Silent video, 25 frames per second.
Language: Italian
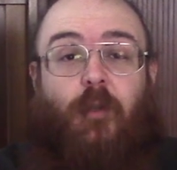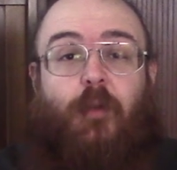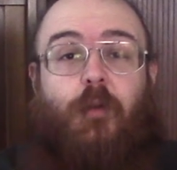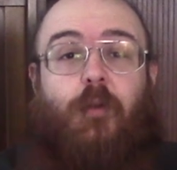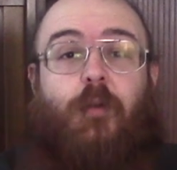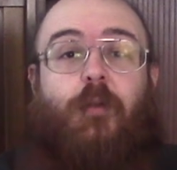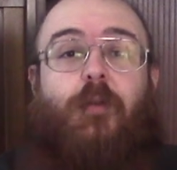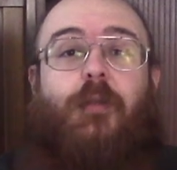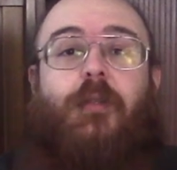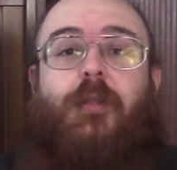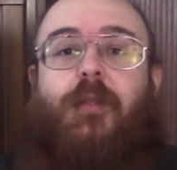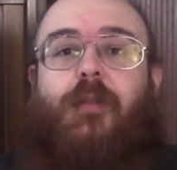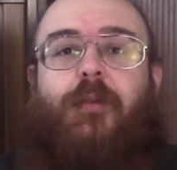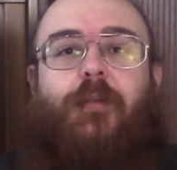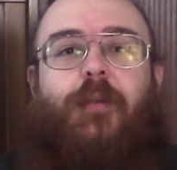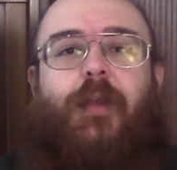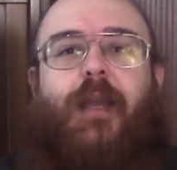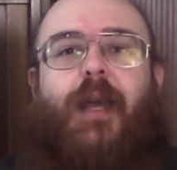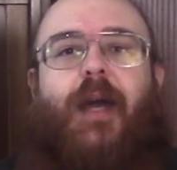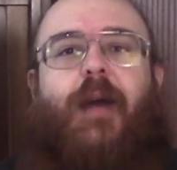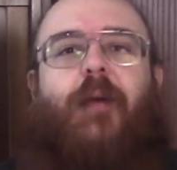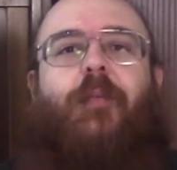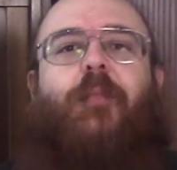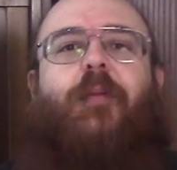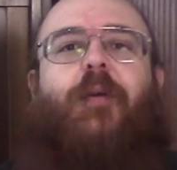
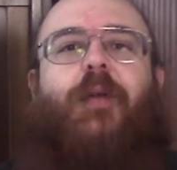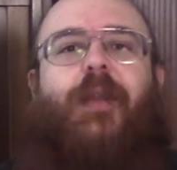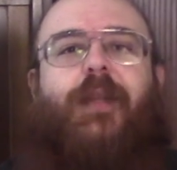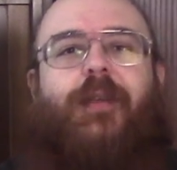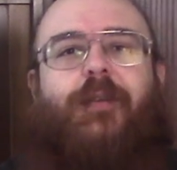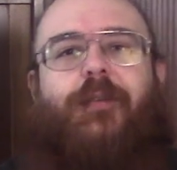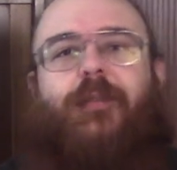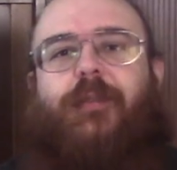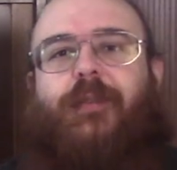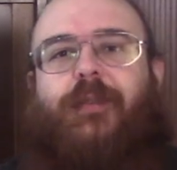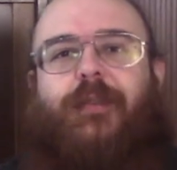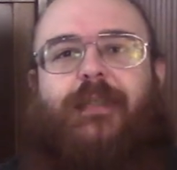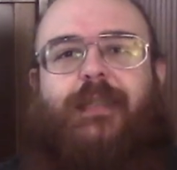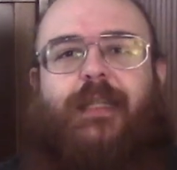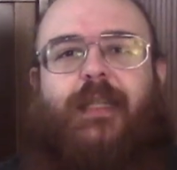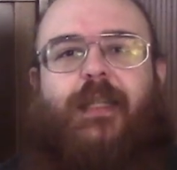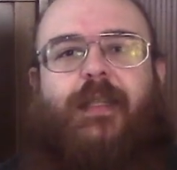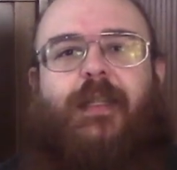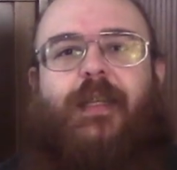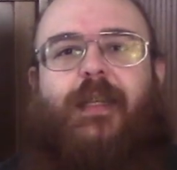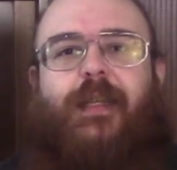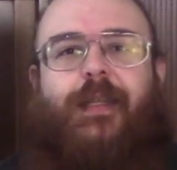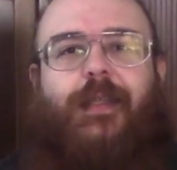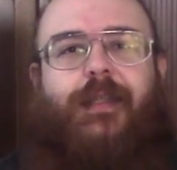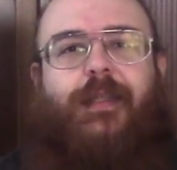Continuiamo la nostra
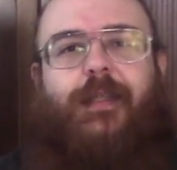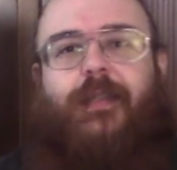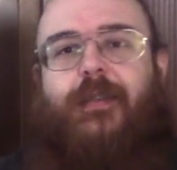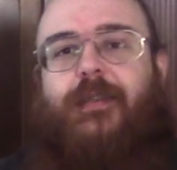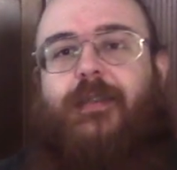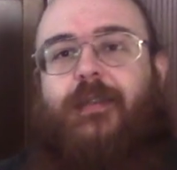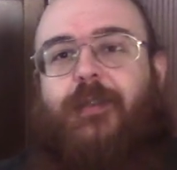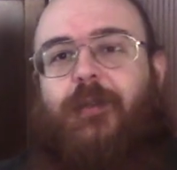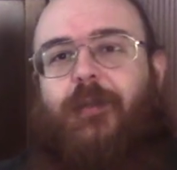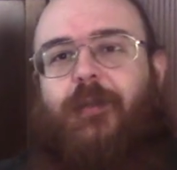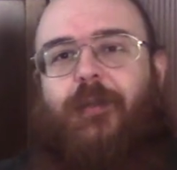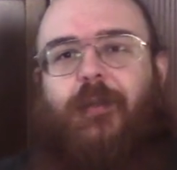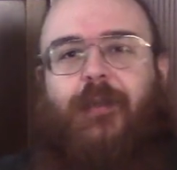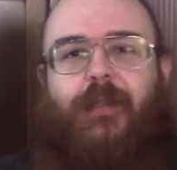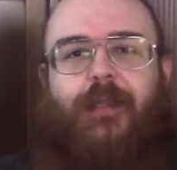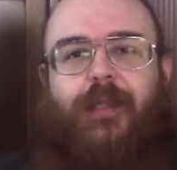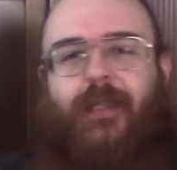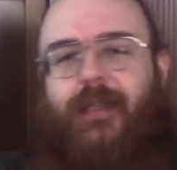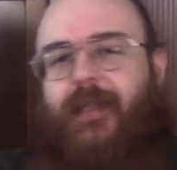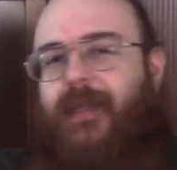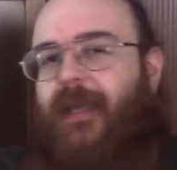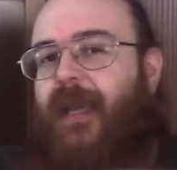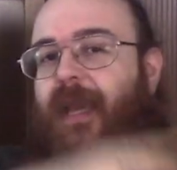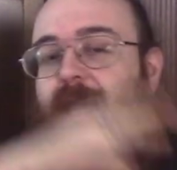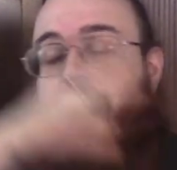
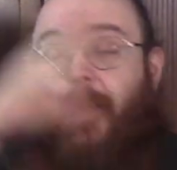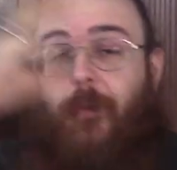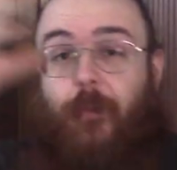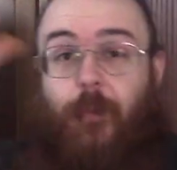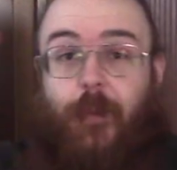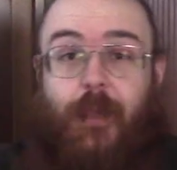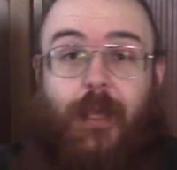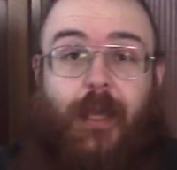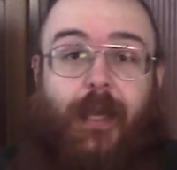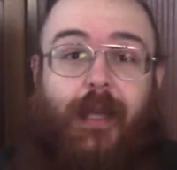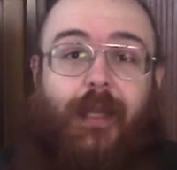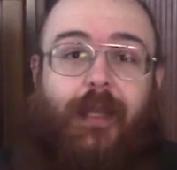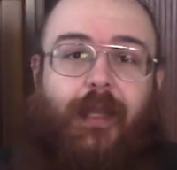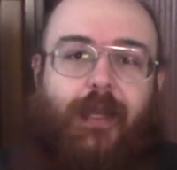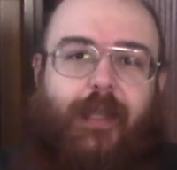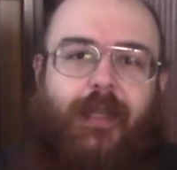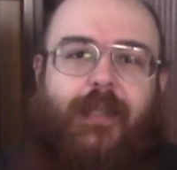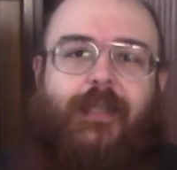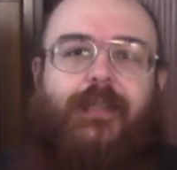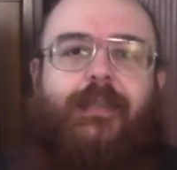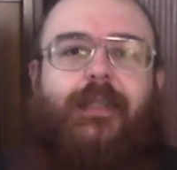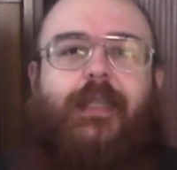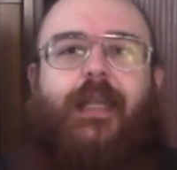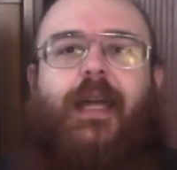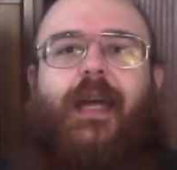trattazione dei piani
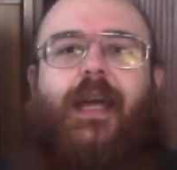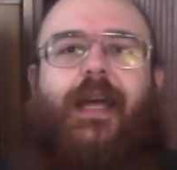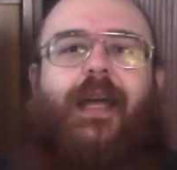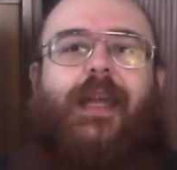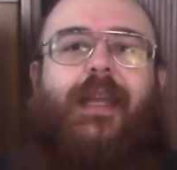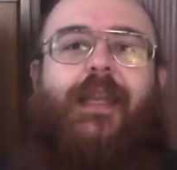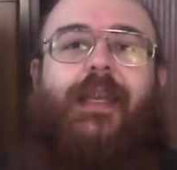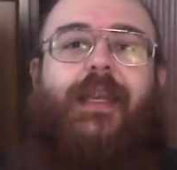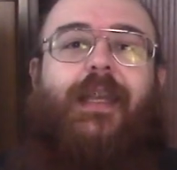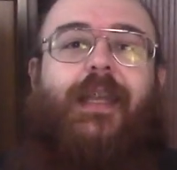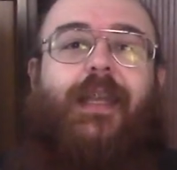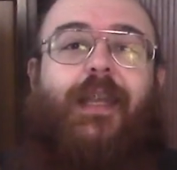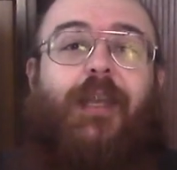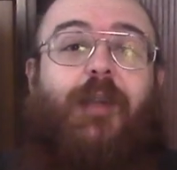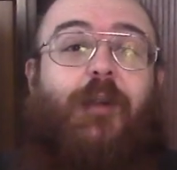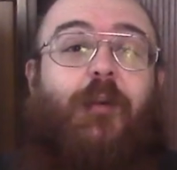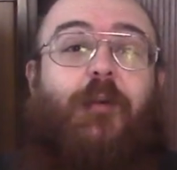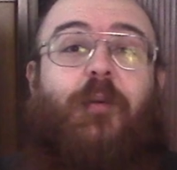esterni,